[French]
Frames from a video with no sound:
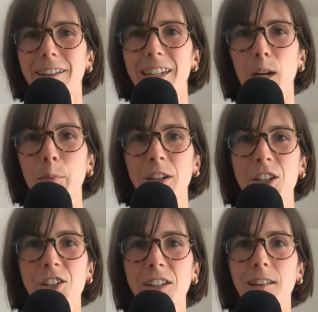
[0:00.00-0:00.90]
Et après,
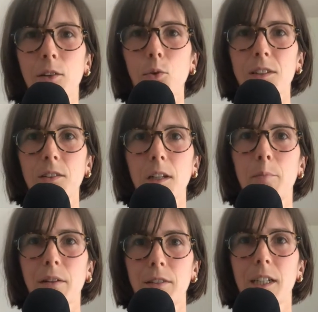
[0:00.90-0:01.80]
j'achète un croissant qui n'est
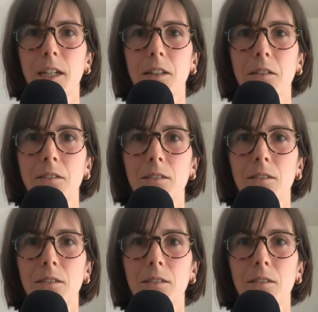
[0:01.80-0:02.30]
pas végane.